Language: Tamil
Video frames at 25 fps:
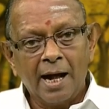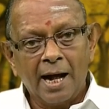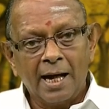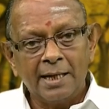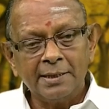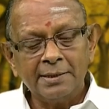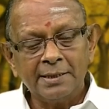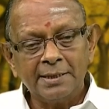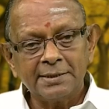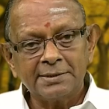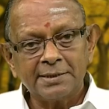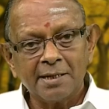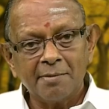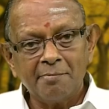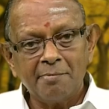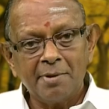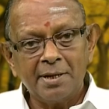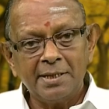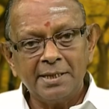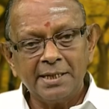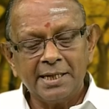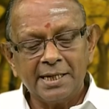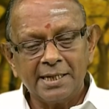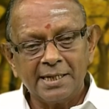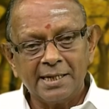அந்த
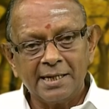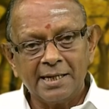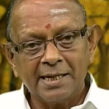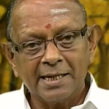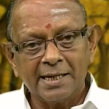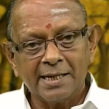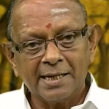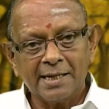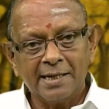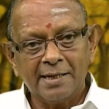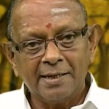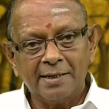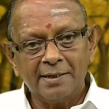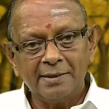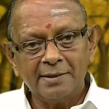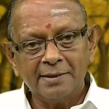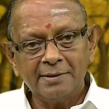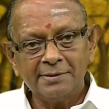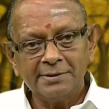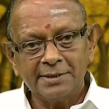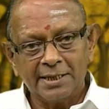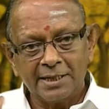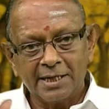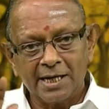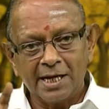சம்பாதிக்கு என்னென்னாக்கா
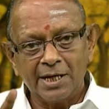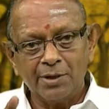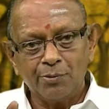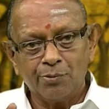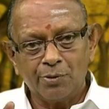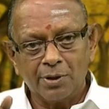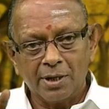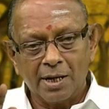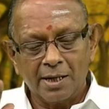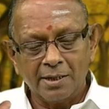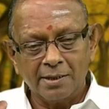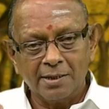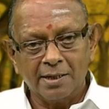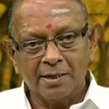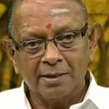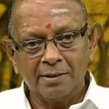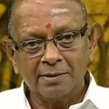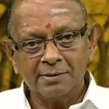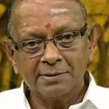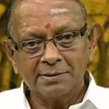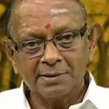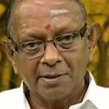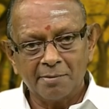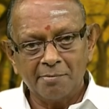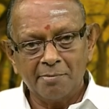ஜடாயோட அண்ணன்
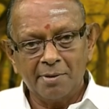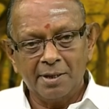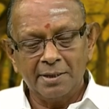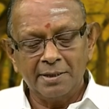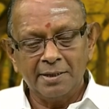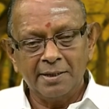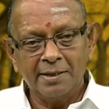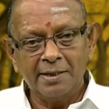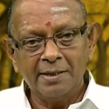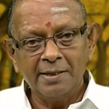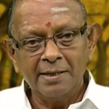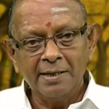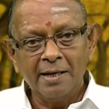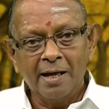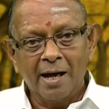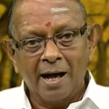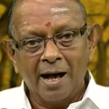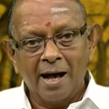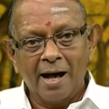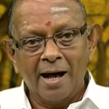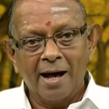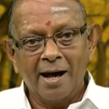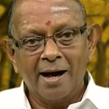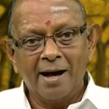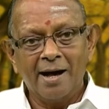சம்பாதி
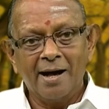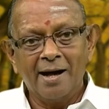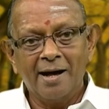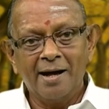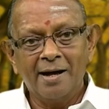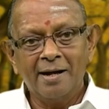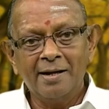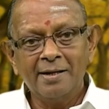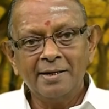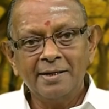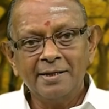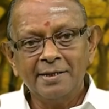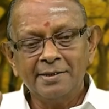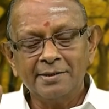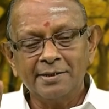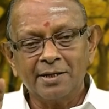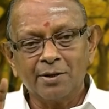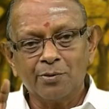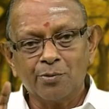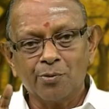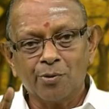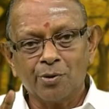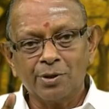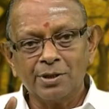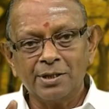ஆஹா இந்த
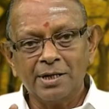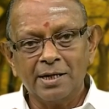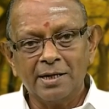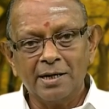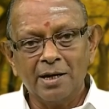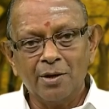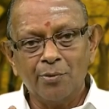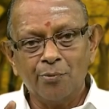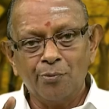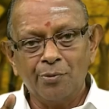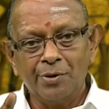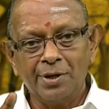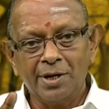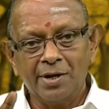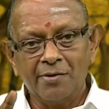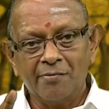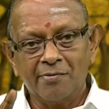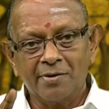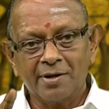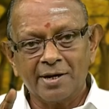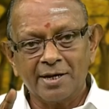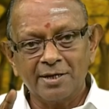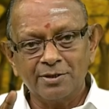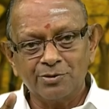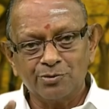குரங்குகள்லாம் உயிரை
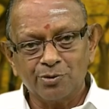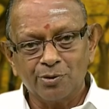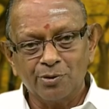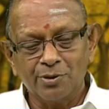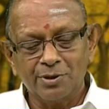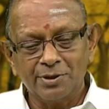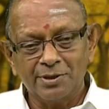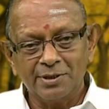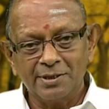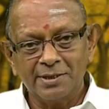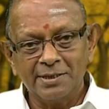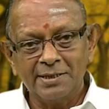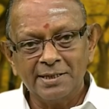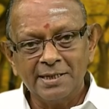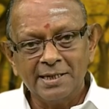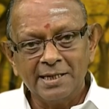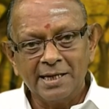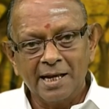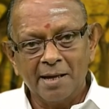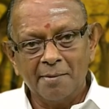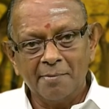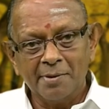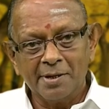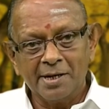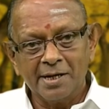விடன்னு சொல்லுது
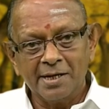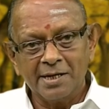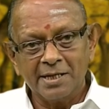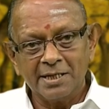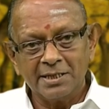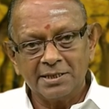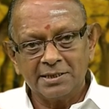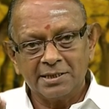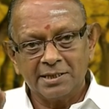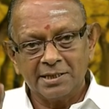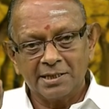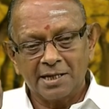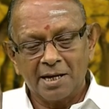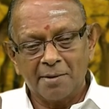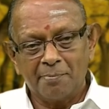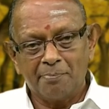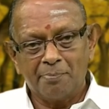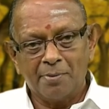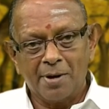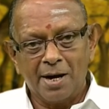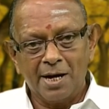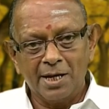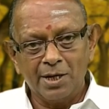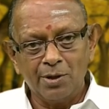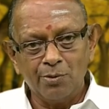நமக்கு இன்றைக்கு
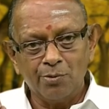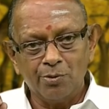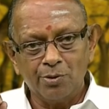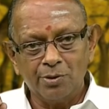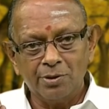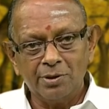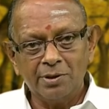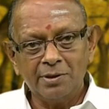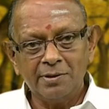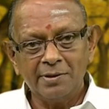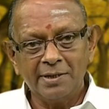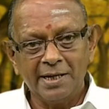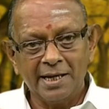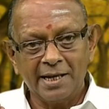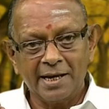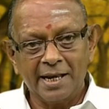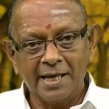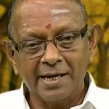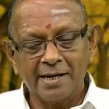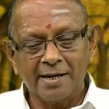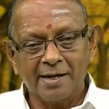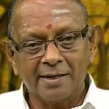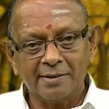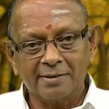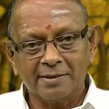சிறப்பான ஒரு இறை
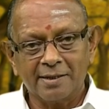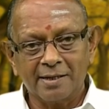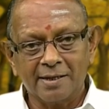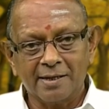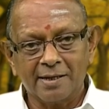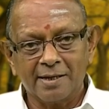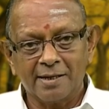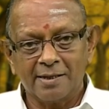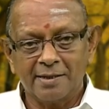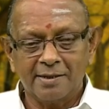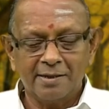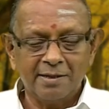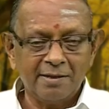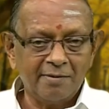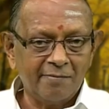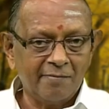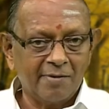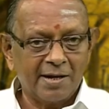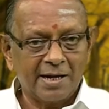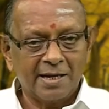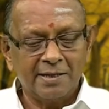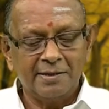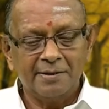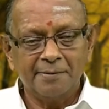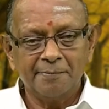காத்திருக்கிறதுன்னு
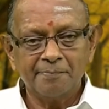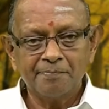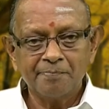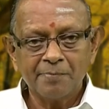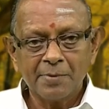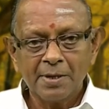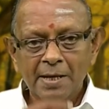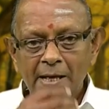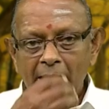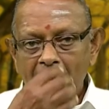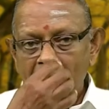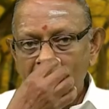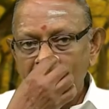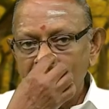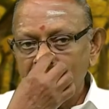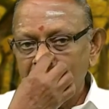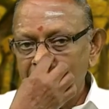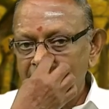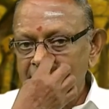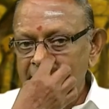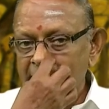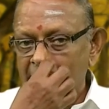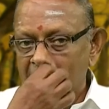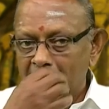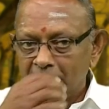வர்றது அங்கே
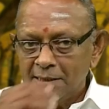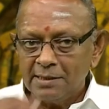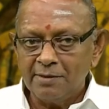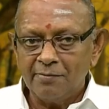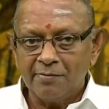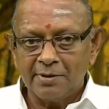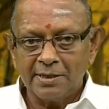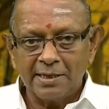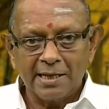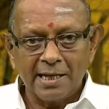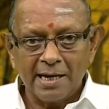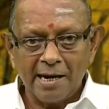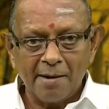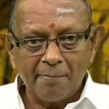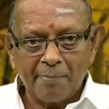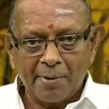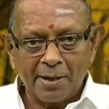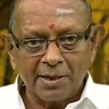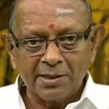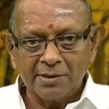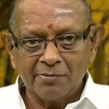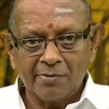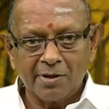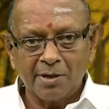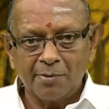அவன் நடந்து வருது அதெல்லாம்
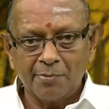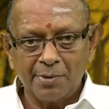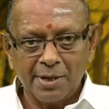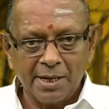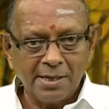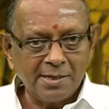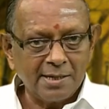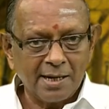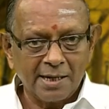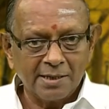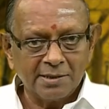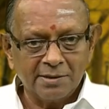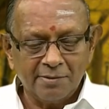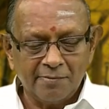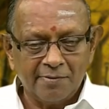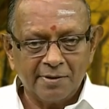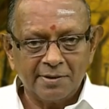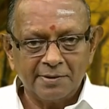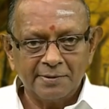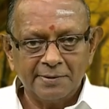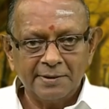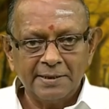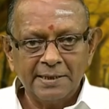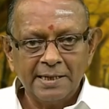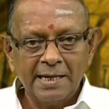பறந்து வர முடியாது நடந்து
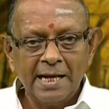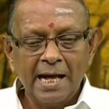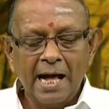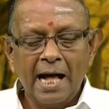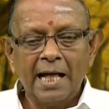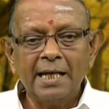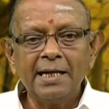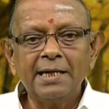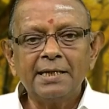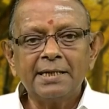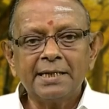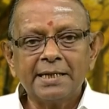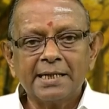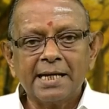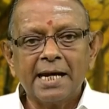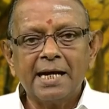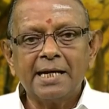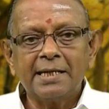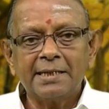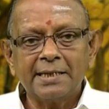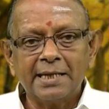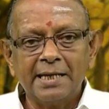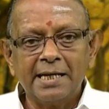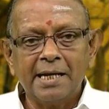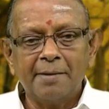வருது அதுகிட்ட
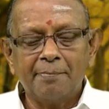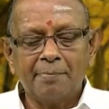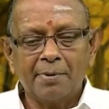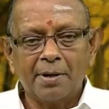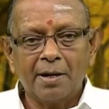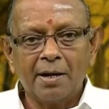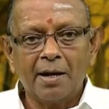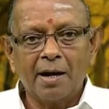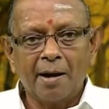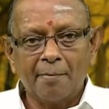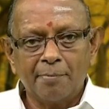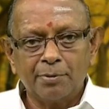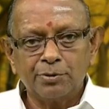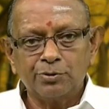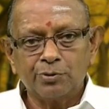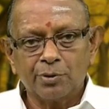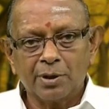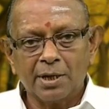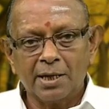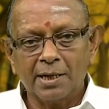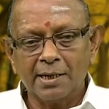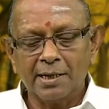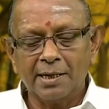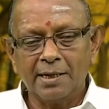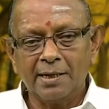கேட்குறது என்னப்பா அப்போ
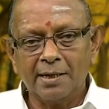சொல்கிறாங்க